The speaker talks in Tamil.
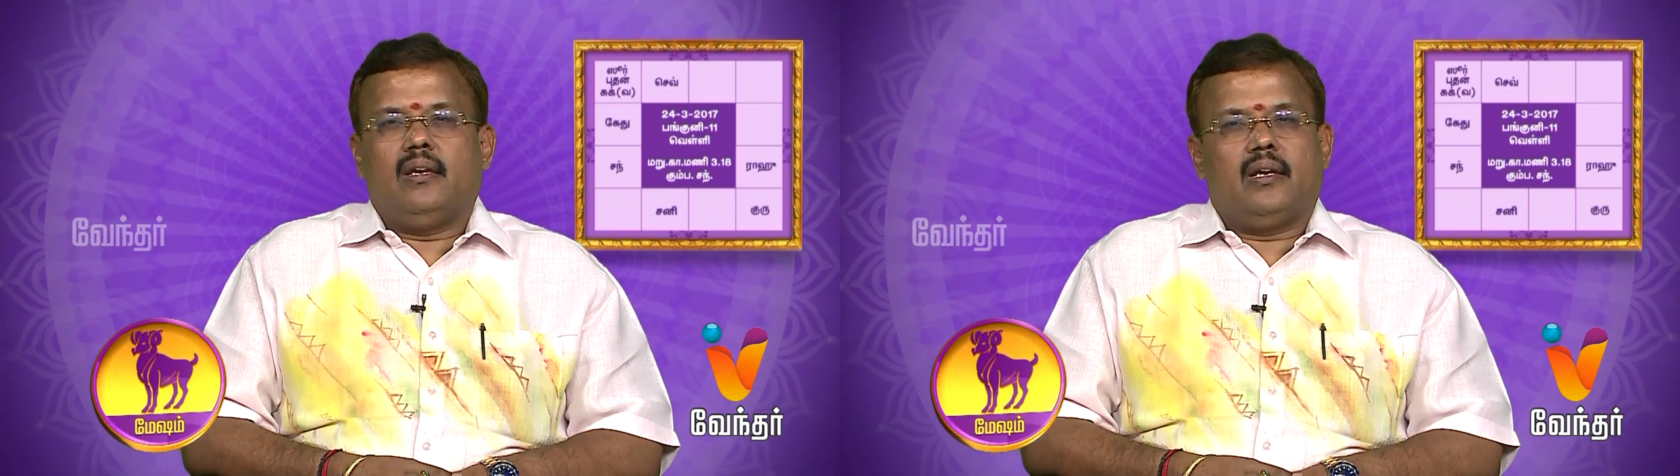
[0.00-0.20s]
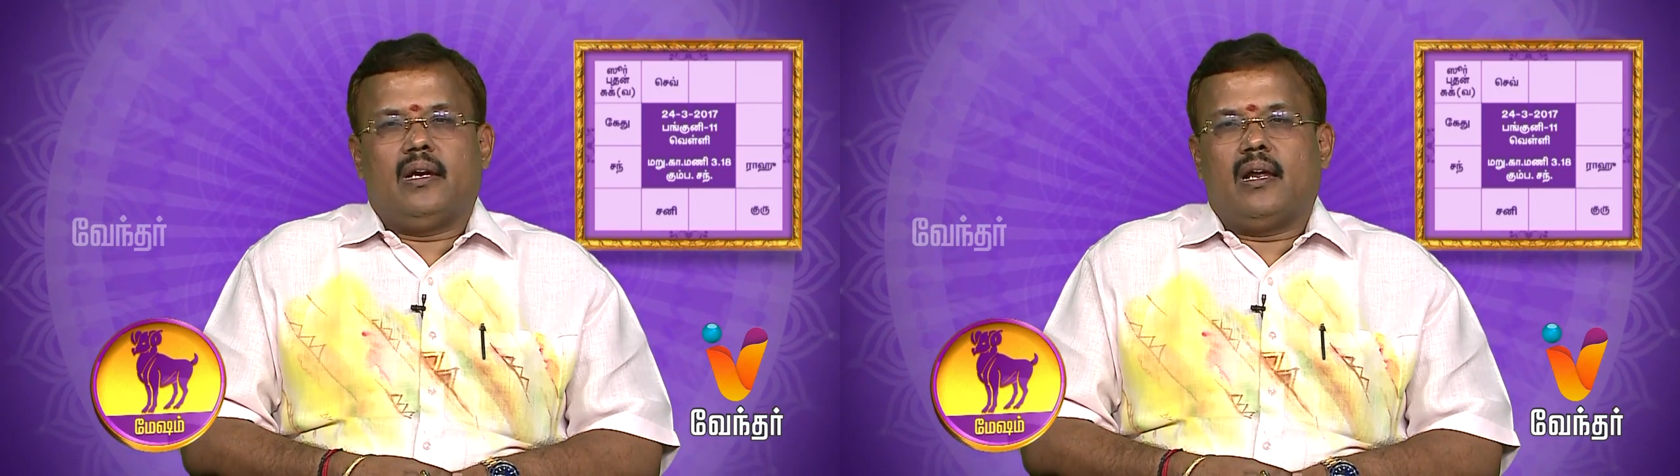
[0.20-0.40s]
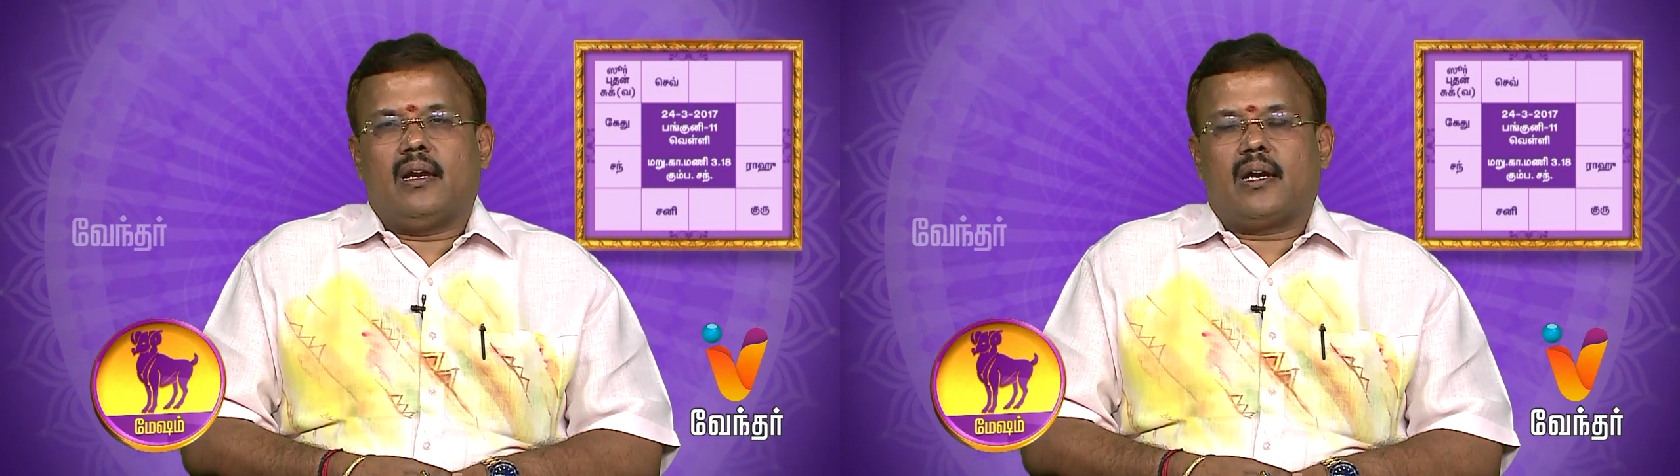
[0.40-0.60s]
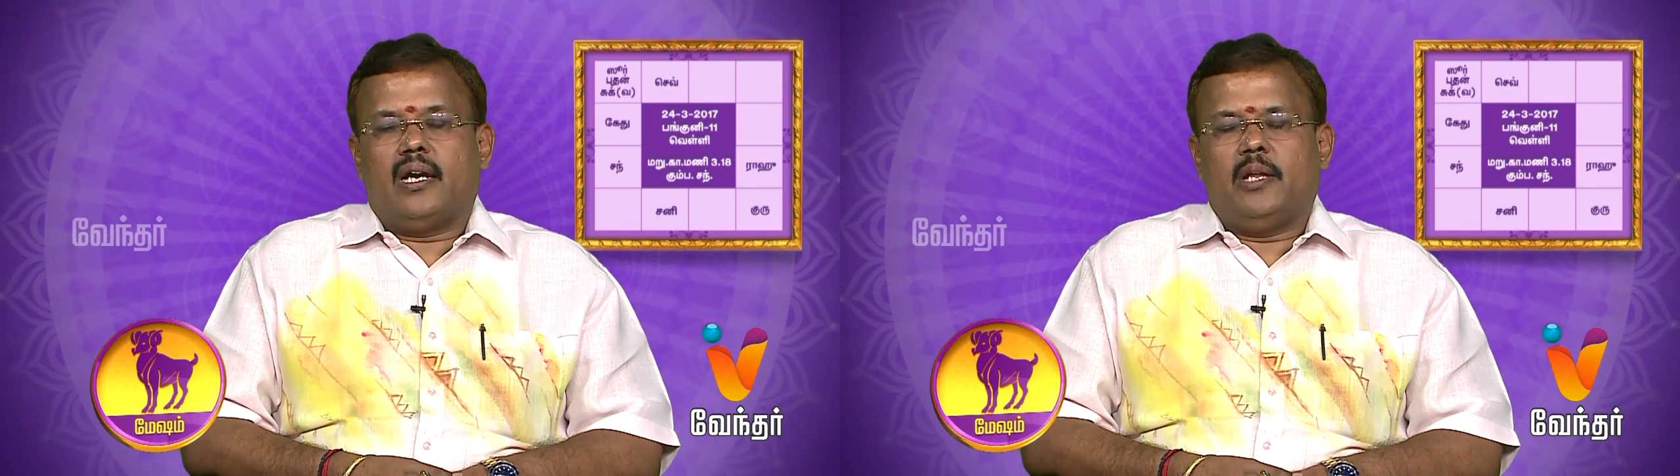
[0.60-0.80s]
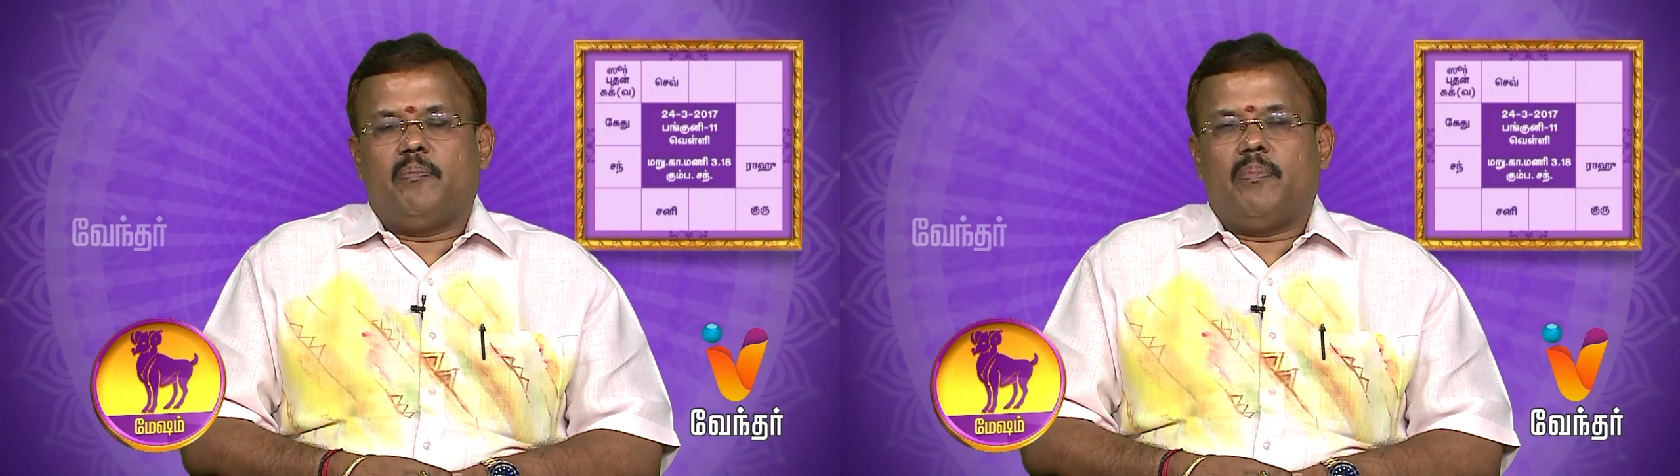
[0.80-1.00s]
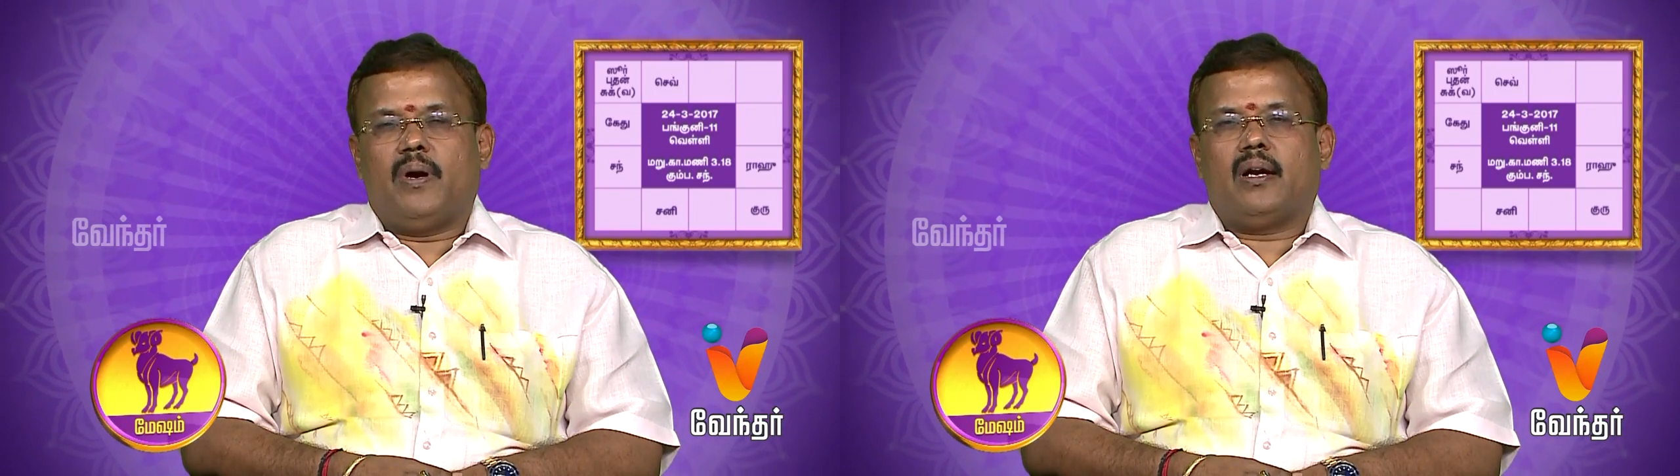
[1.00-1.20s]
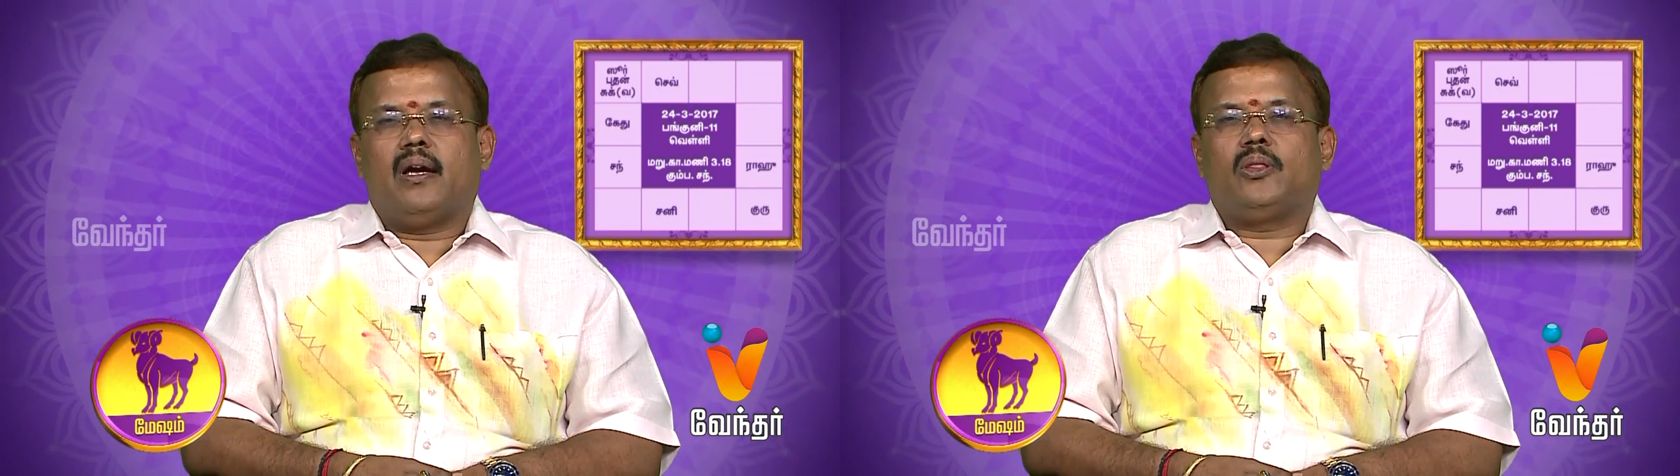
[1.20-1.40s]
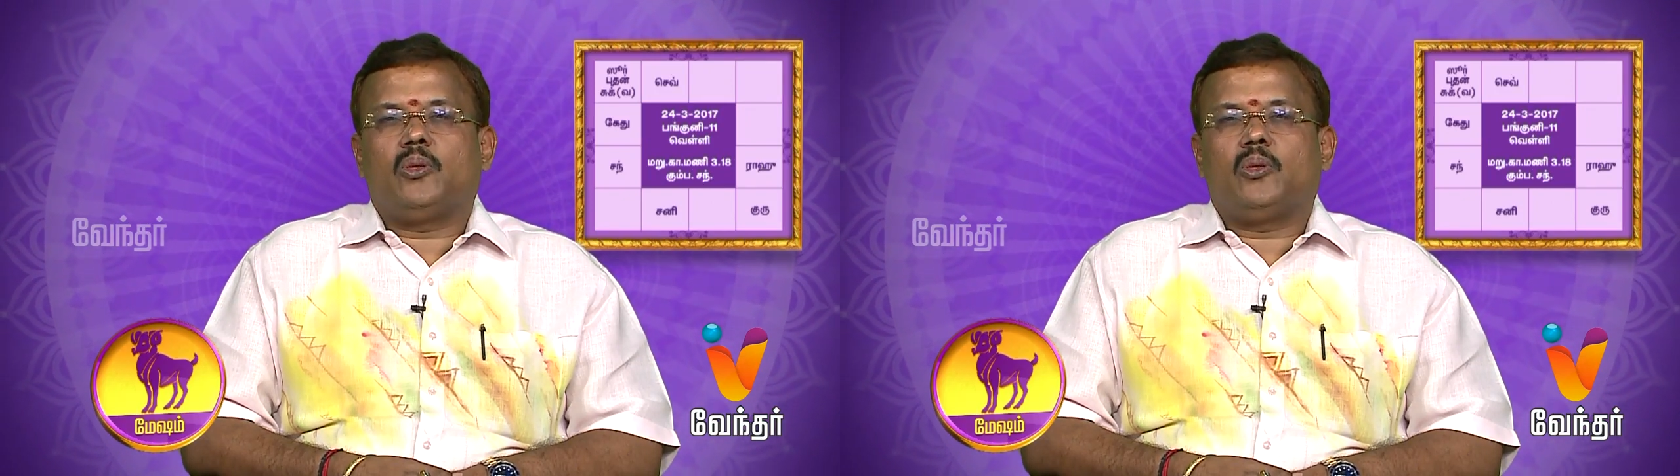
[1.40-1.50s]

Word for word: இன்றைய நாள் கண்டிப்பாக